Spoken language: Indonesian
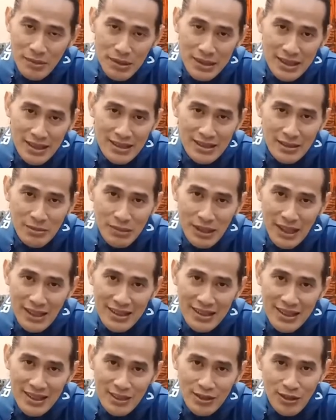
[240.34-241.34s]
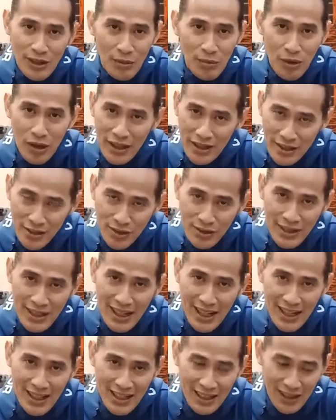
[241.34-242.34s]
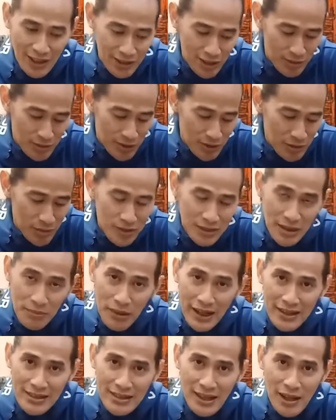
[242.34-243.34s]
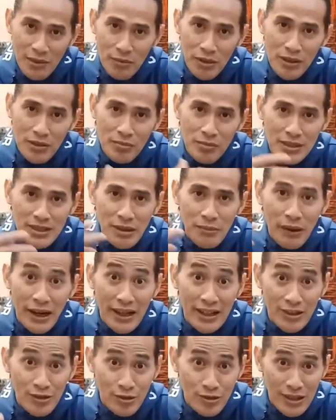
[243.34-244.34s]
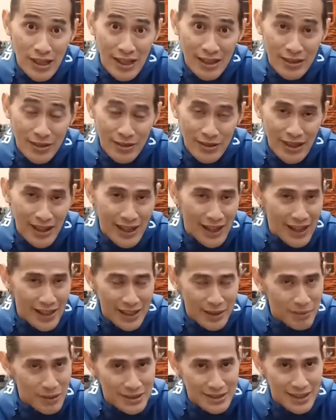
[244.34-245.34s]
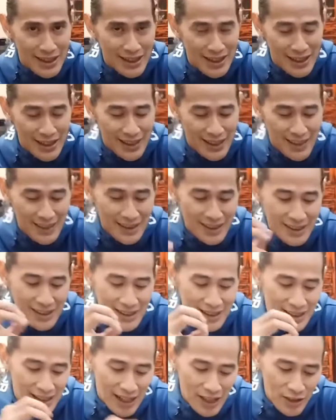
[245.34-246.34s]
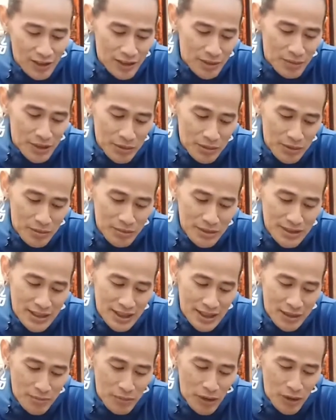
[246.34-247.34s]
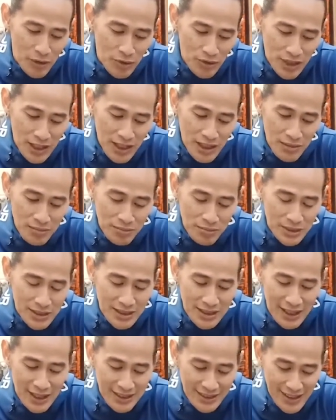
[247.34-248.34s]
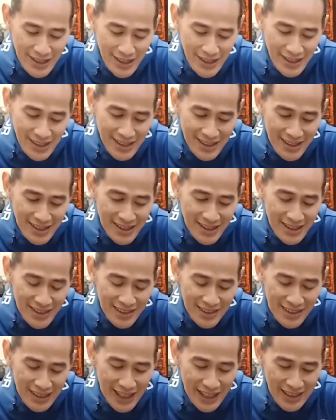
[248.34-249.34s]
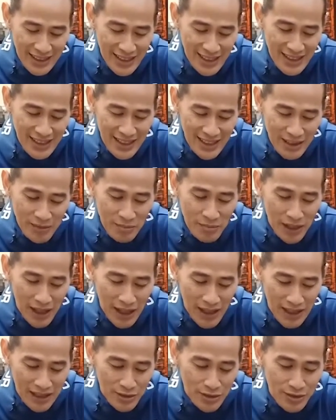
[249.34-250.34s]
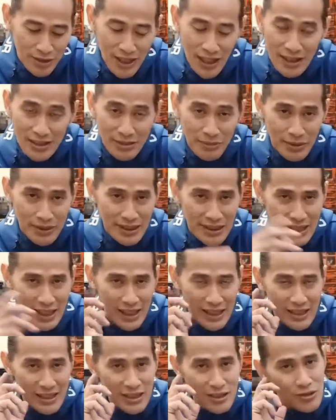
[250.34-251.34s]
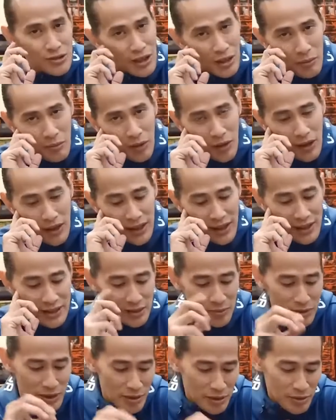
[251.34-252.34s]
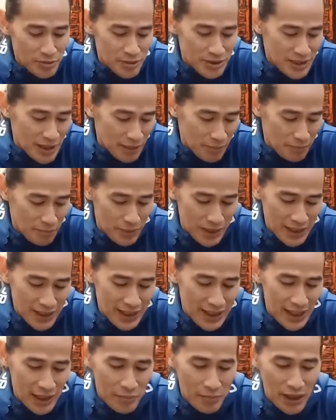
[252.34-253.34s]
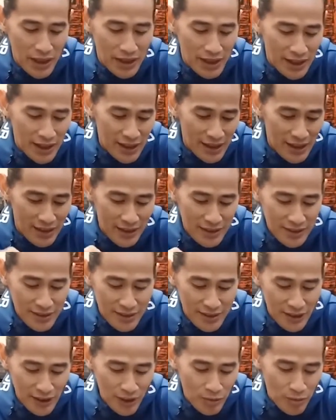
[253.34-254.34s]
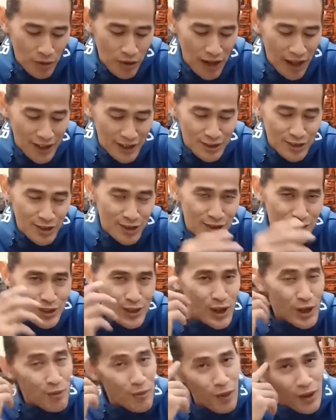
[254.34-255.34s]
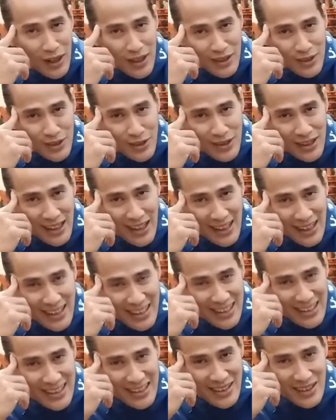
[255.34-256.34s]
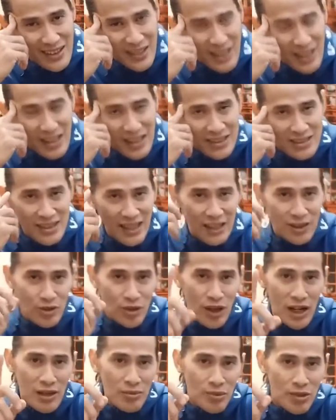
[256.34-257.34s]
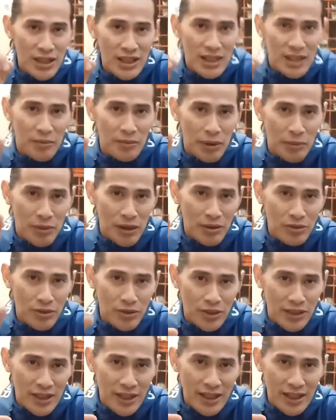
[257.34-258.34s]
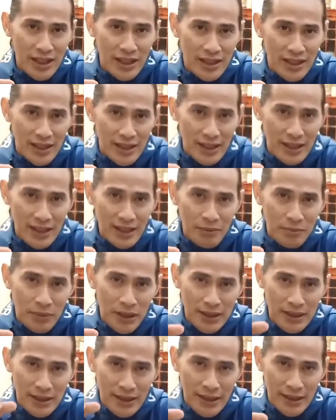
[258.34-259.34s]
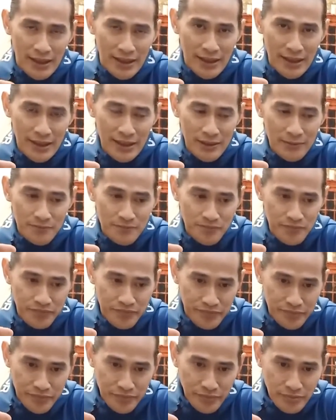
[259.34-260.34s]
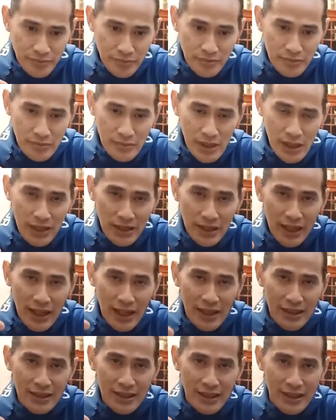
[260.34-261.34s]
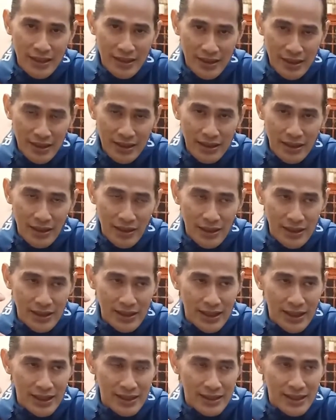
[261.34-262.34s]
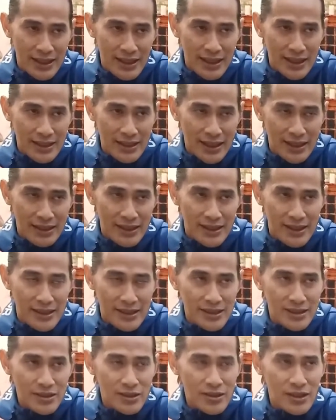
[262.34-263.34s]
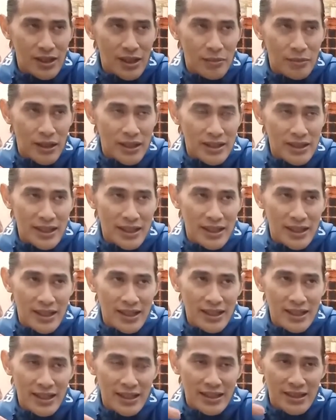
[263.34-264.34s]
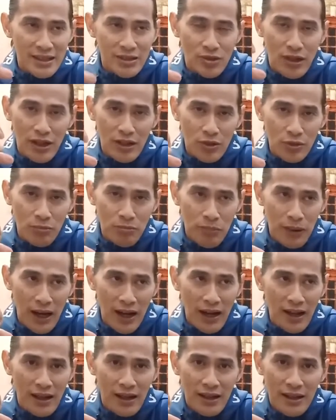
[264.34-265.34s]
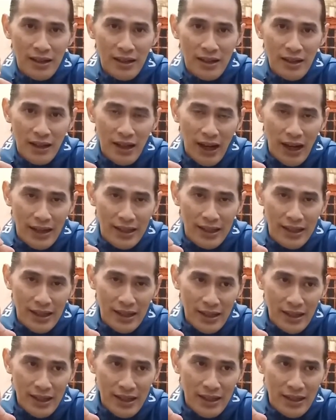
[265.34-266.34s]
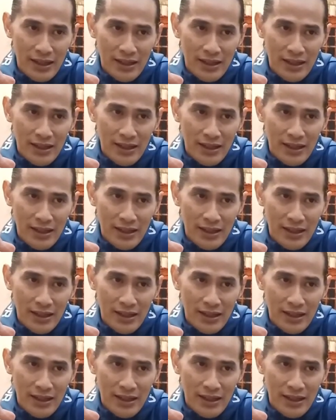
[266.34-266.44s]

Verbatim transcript: sama sashimi aja juga boleh juga kalau teman-teman bisa pakai salmon bisa pakai tuna juga nggak ada masalah kalau teman-teman misalnya maunya misalnya kayak tadi ya makanan Sunda seperti kayak gini juga boleh teman-teman bisa pilih yang mana kalau mau langsung juga boleh juga gitu satu hal mungkin yang memang unik adalah kembali lagi yang underrated kalau kita katakan underrated itu dalam arti kadang-kadang kita suka lupa adalah